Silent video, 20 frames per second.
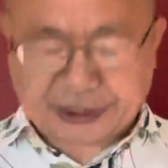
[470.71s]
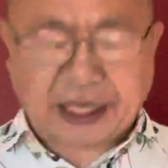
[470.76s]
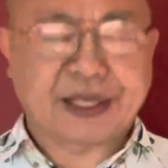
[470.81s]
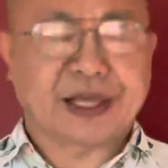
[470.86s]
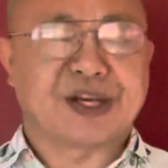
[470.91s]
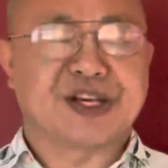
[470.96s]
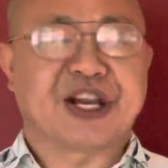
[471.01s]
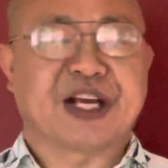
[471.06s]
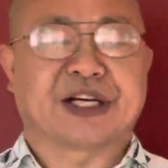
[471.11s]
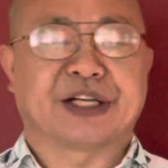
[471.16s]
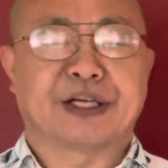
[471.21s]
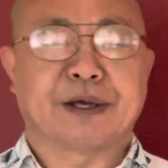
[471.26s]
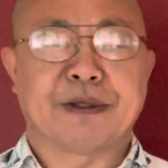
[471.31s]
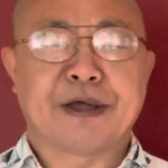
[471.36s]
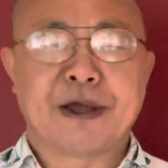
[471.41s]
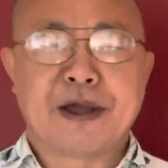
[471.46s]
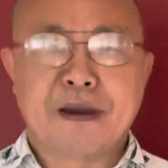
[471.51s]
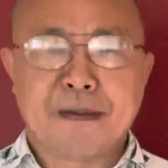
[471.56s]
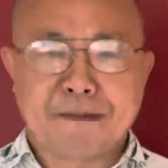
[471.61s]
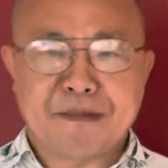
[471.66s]
当然，也可能
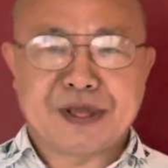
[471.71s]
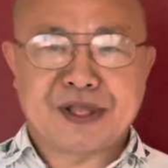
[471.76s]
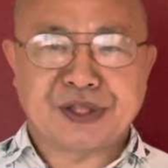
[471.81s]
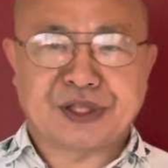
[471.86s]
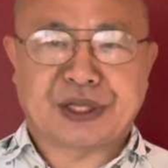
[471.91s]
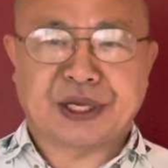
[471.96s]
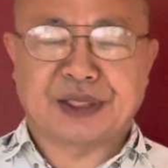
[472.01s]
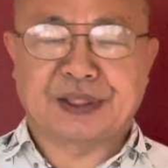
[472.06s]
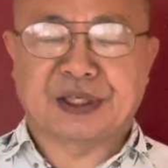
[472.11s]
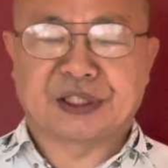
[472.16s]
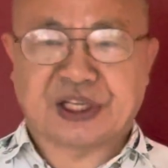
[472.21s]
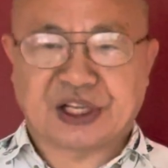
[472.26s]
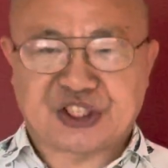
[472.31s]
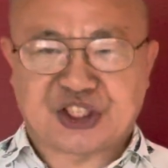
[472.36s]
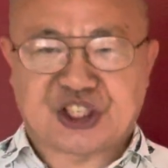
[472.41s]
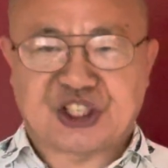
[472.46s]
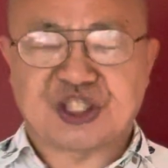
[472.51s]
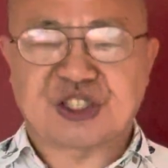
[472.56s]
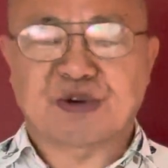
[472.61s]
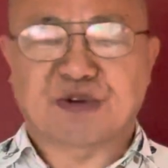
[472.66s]
明天呢，它
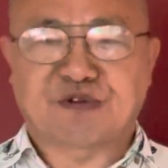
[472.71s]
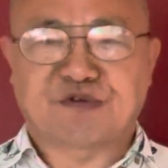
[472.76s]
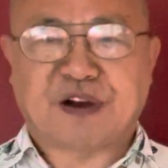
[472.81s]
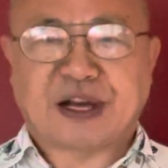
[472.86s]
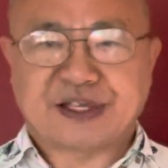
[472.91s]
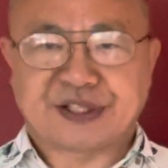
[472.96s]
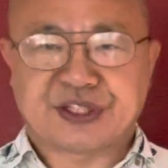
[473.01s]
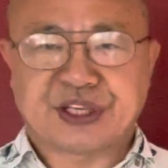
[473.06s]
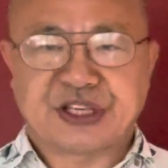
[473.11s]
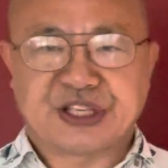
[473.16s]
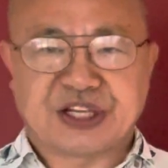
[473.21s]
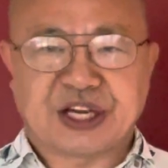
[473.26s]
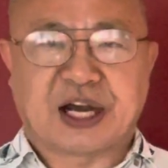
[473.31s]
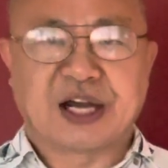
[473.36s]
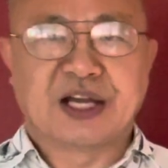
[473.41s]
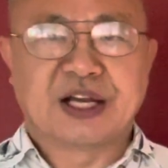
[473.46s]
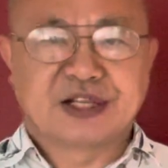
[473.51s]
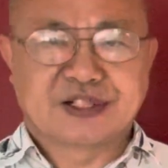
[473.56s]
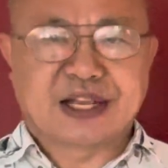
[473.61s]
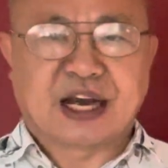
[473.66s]
集中发射一下，
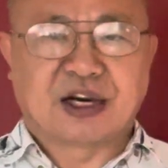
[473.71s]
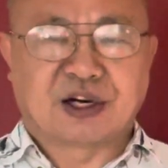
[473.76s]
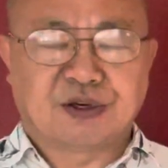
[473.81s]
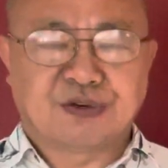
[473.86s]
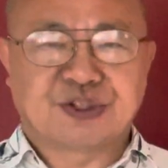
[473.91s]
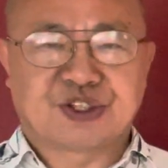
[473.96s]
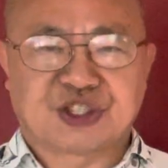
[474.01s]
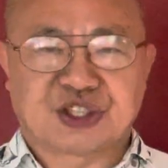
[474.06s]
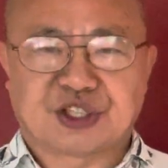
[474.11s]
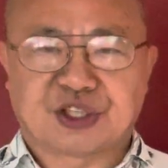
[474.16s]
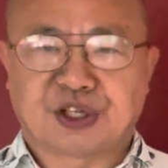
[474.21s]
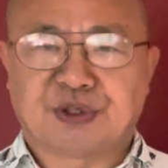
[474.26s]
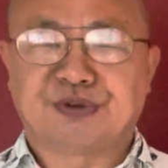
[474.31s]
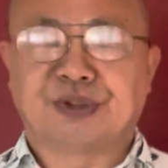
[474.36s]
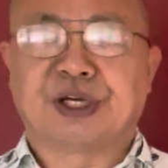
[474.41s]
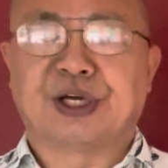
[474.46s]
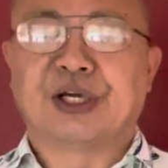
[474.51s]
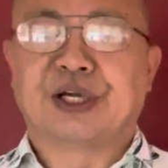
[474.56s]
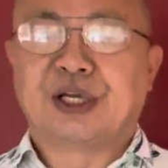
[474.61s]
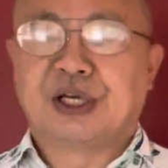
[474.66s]
然后此后
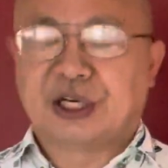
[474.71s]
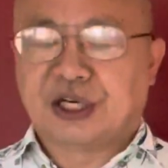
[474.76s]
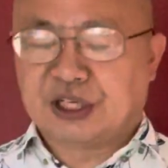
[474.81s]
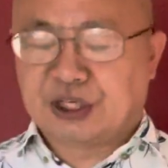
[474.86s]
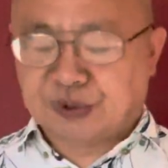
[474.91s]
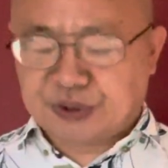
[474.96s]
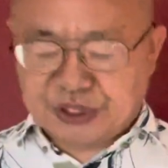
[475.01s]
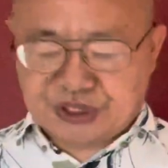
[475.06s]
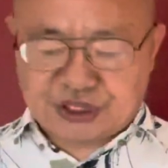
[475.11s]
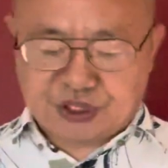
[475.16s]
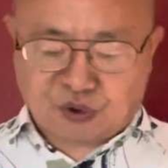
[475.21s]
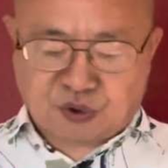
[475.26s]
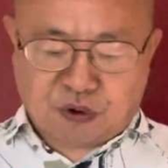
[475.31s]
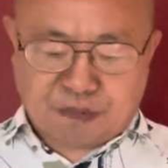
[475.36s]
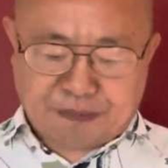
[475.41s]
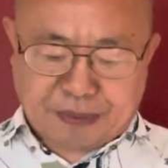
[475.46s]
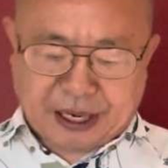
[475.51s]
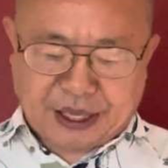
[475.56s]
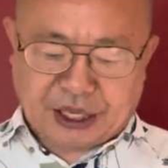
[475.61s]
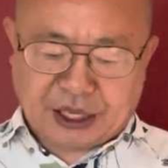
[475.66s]
呢，俄罗斯
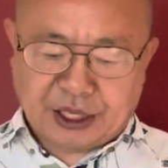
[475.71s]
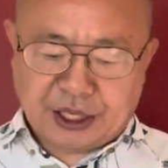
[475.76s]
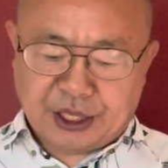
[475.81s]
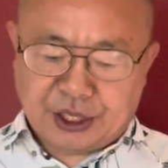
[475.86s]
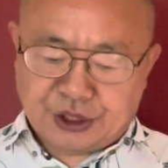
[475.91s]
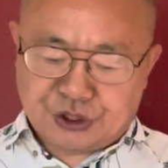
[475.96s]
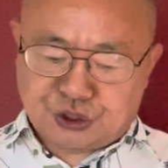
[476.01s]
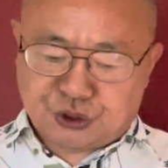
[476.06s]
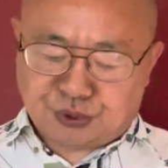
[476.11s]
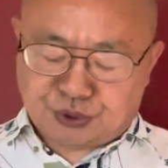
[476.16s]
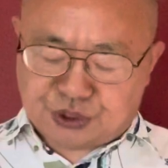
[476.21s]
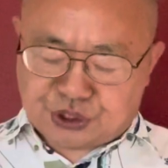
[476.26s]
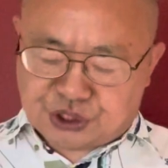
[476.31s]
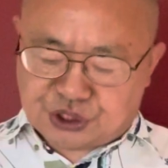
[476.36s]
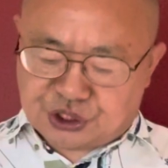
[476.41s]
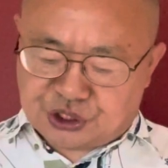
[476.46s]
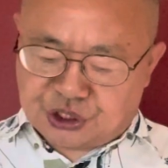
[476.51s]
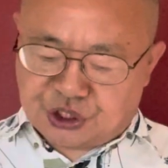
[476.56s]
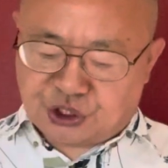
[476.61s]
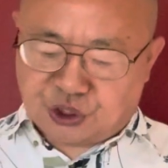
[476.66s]
恐怕就
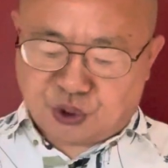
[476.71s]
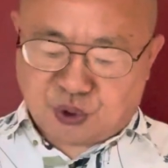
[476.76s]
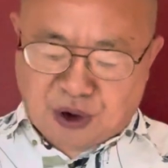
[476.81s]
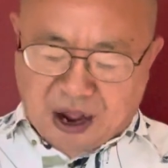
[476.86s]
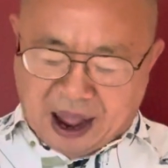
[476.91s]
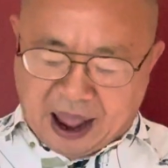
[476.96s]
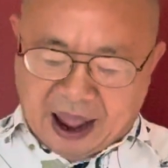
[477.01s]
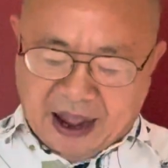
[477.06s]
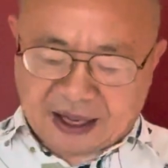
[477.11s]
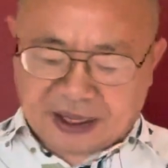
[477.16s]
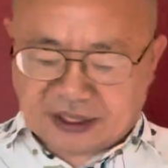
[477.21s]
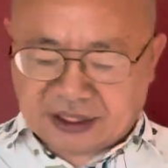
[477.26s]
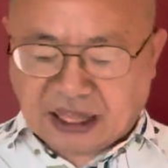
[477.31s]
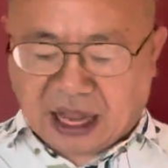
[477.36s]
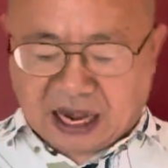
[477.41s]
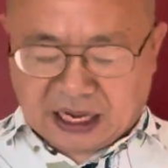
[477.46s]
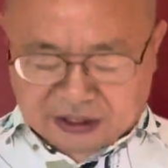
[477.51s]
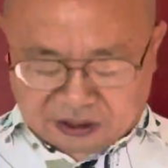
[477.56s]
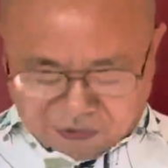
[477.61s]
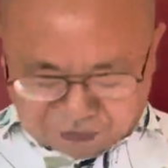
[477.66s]
只有挨
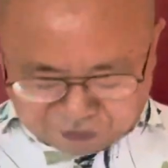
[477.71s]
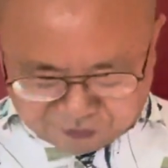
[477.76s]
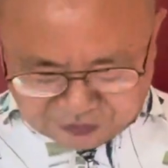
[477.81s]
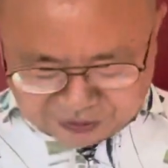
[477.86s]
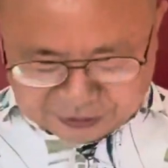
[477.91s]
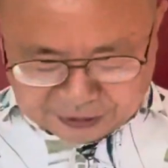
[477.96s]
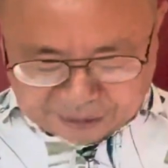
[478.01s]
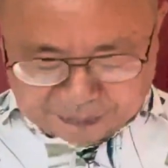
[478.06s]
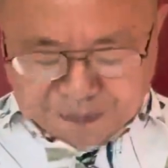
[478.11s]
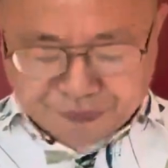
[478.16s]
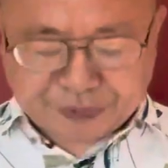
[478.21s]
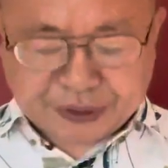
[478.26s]
打的份了。